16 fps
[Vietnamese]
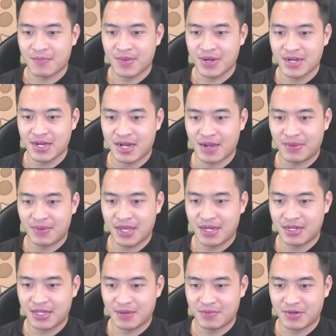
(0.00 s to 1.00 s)
mình nâng cấp
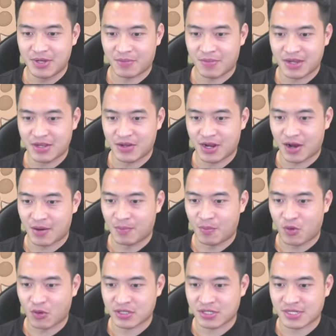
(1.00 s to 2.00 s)
lên thêm được bao nhiêu nhỉ?
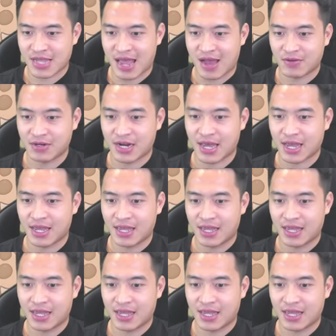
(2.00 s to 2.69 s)
Một sao nữa này.